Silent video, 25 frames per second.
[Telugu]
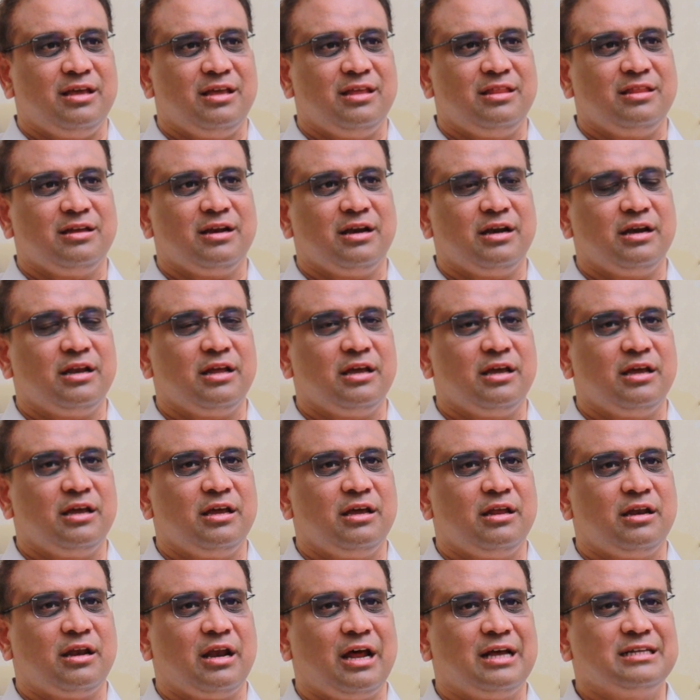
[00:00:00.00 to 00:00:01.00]
ఎందుకంటే
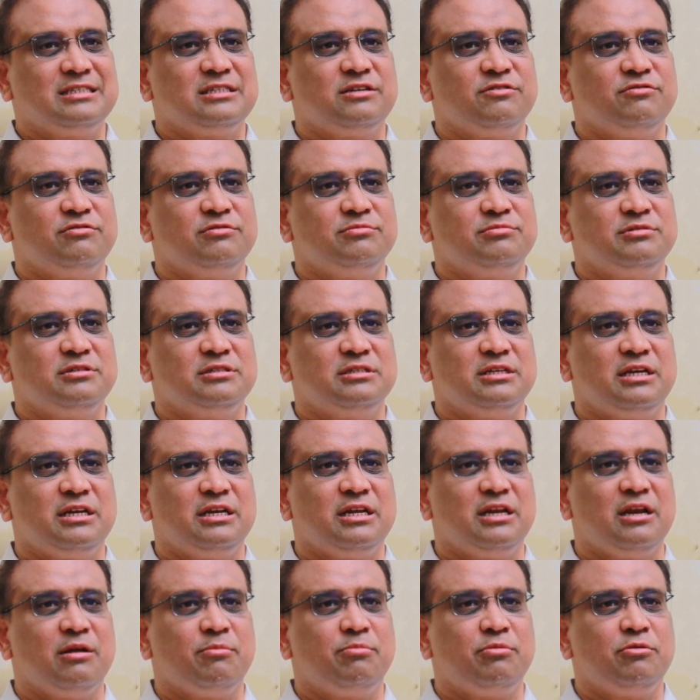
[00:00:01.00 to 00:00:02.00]
రాష్ట్ర విభజన
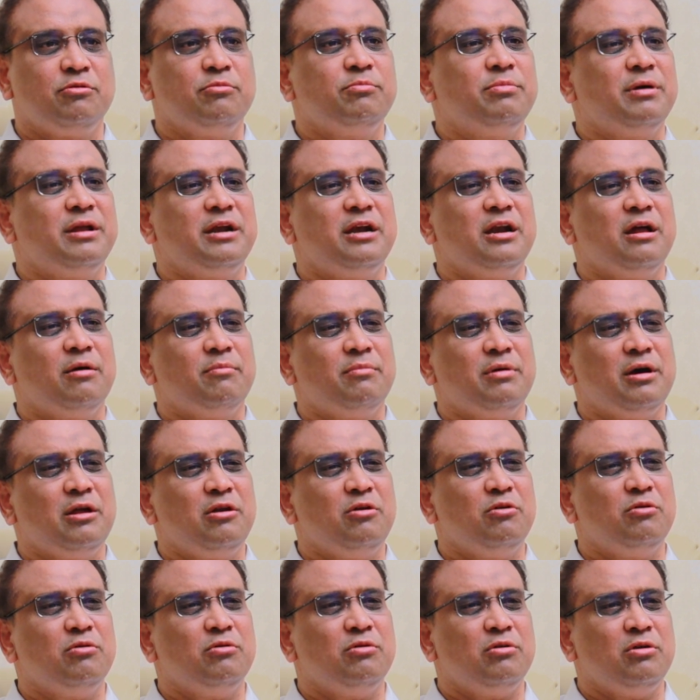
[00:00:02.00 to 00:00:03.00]
జరిగినప్పుడు
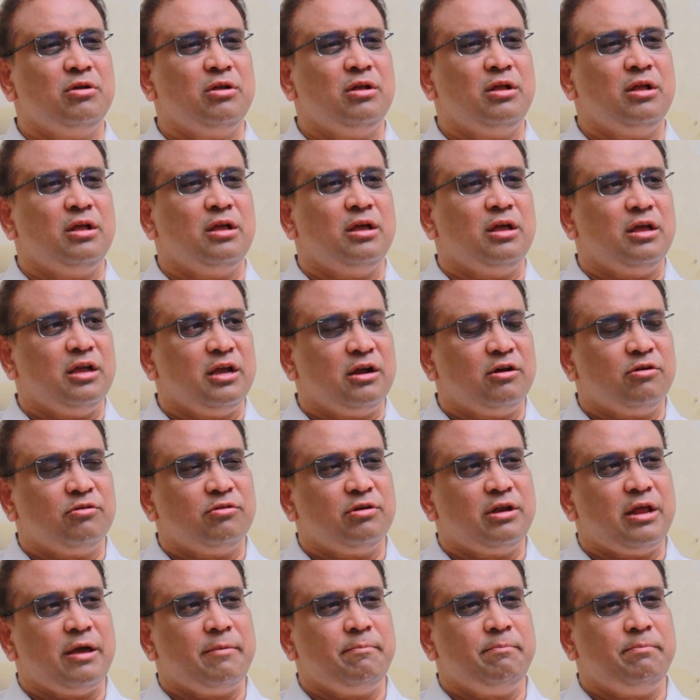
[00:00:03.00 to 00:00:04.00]
పరిణామాలు ఇక్కడ
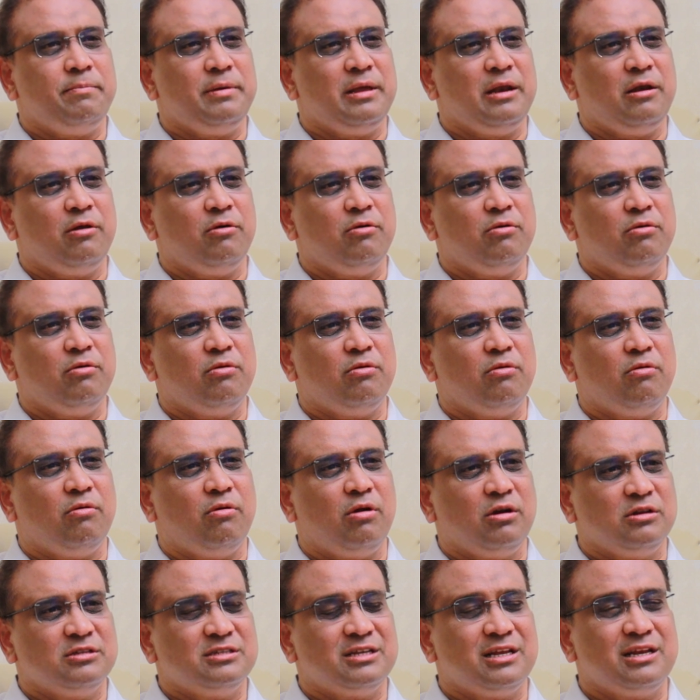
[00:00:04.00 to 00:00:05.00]
ఉన్న ఎంపీలు
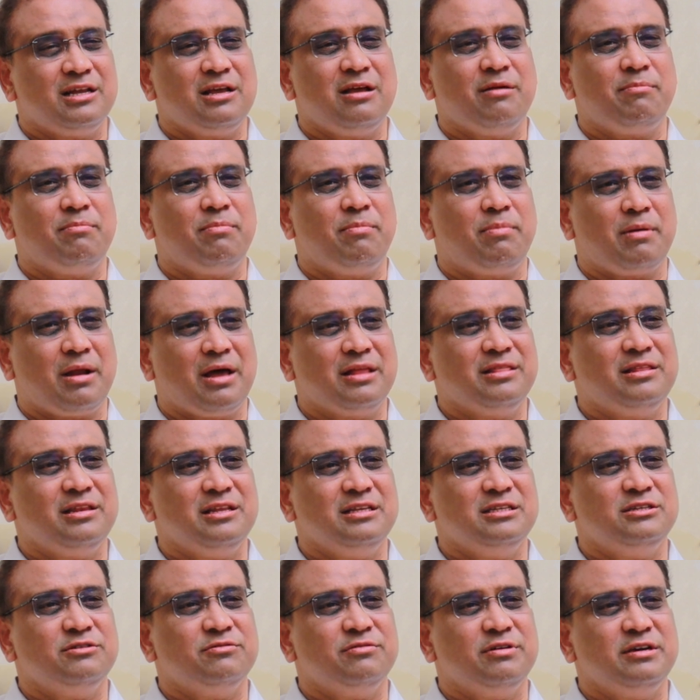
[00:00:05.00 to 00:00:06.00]
వాళ్ళు సరిగ్గా
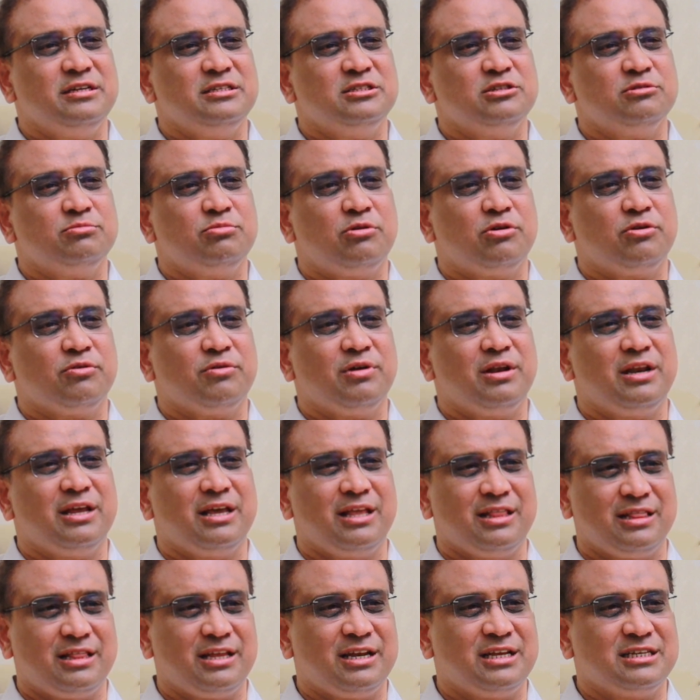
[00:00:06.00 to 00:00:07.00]
ప్రాతినిధ్యం వహించకపోవటం వల్ల
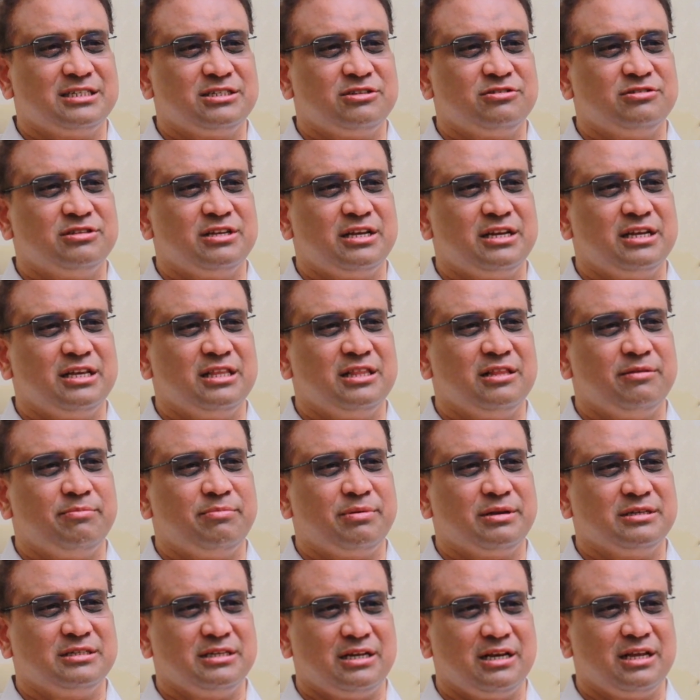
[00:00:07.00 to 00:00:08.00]
ఎంత నష్టం జరిగింది
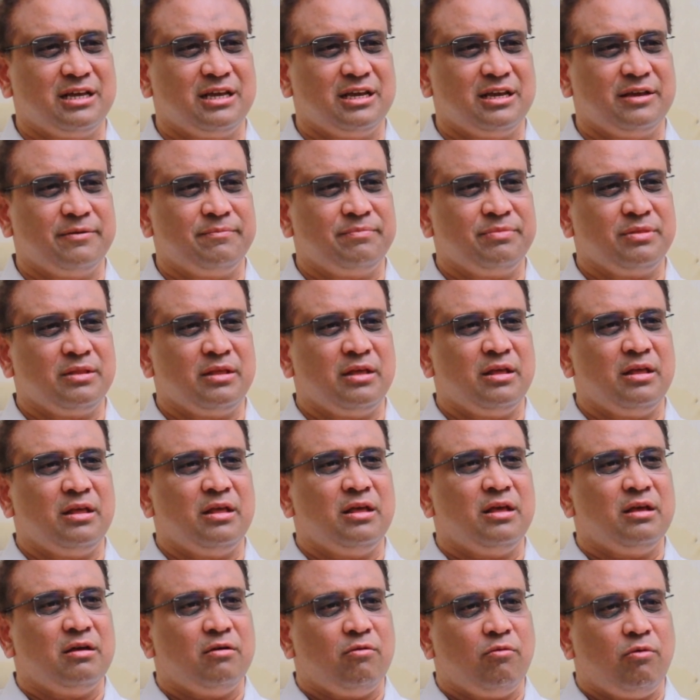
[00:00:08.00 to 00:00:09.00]
ప్రజలకి
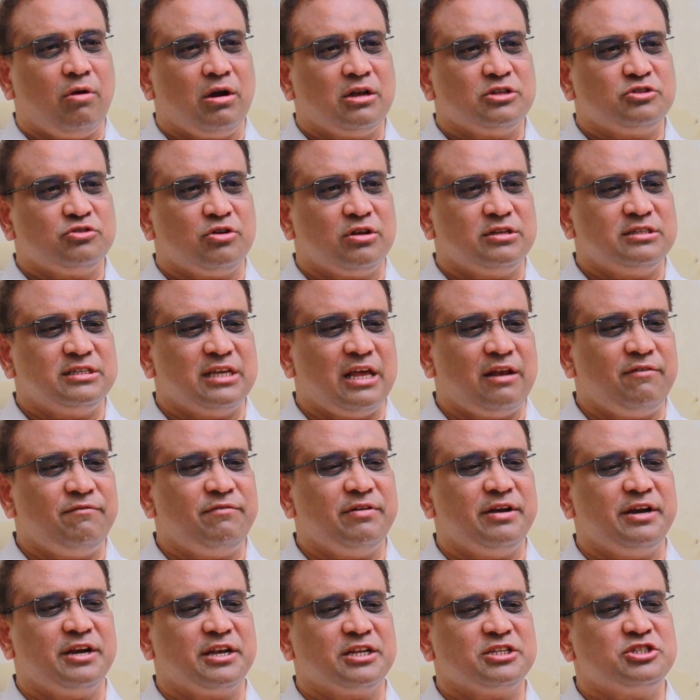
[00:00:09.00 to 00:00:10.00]
వాళ్ళ సెల్ఫ్
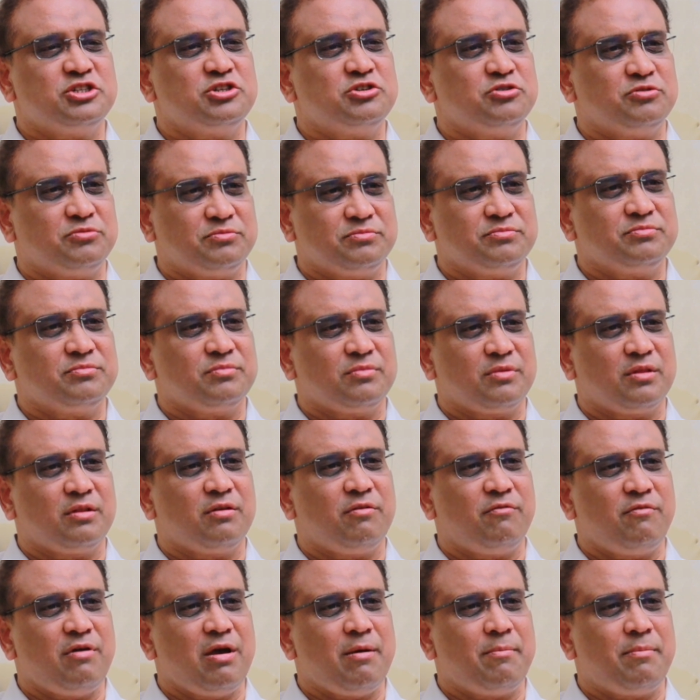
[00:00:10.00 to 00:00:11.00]
ఇంట్రెస్ట్
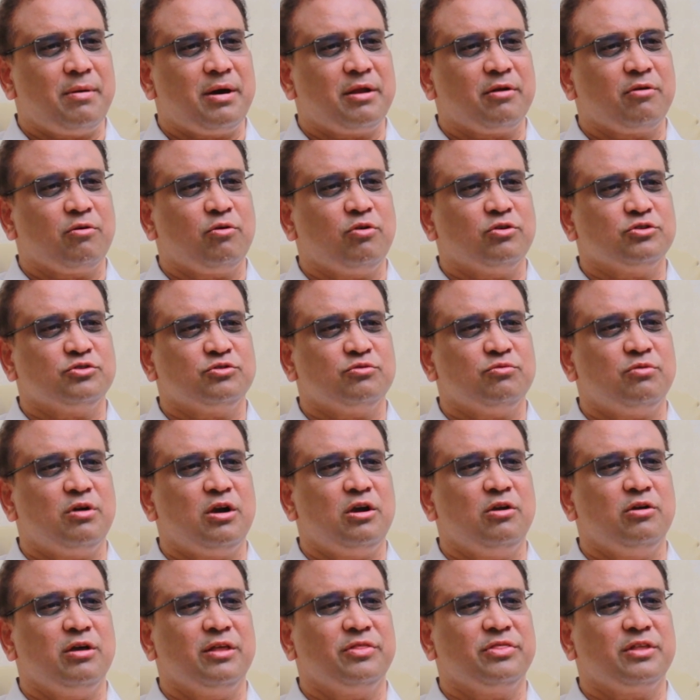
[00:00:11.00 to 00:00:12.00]
వ్యాపారం కోసం
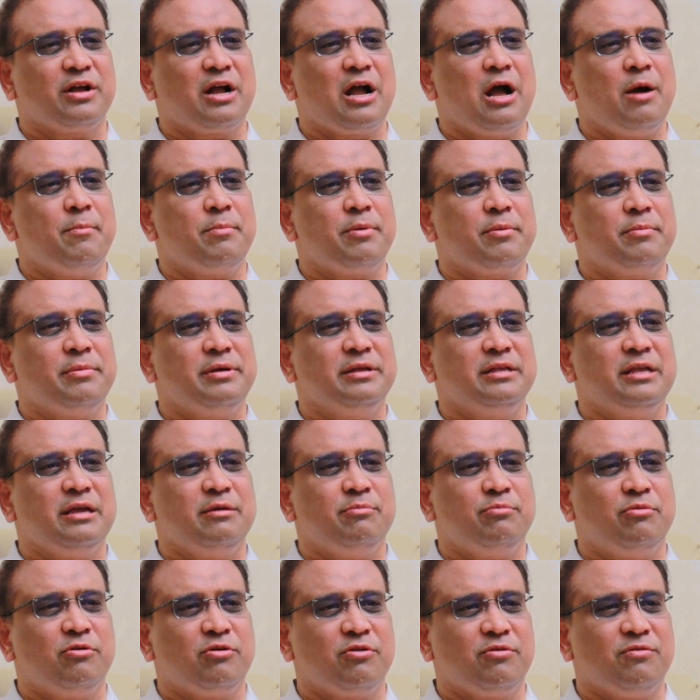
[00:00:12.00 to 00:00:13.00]
వాళ్ళు ఎంత కాంప్రమైజ్
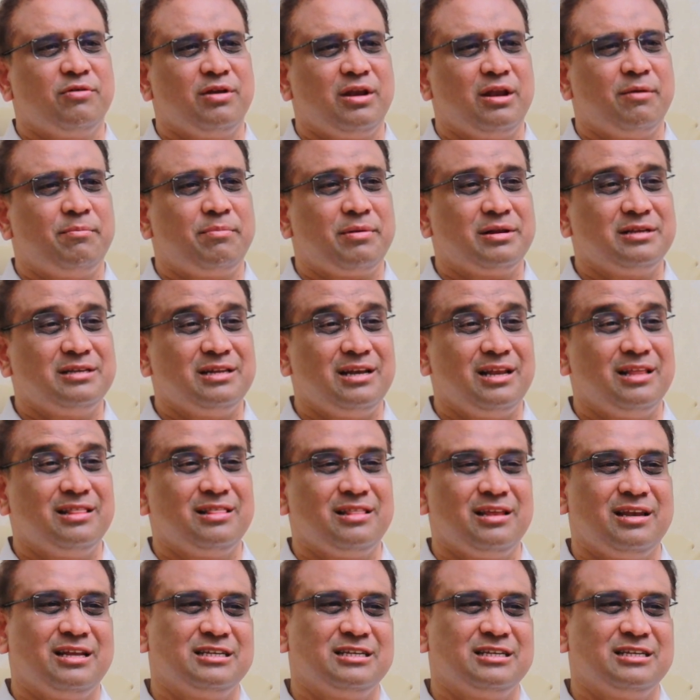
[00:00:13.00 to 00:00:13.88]
అయిపోవటం వల్ల ప్రజలు ఎంత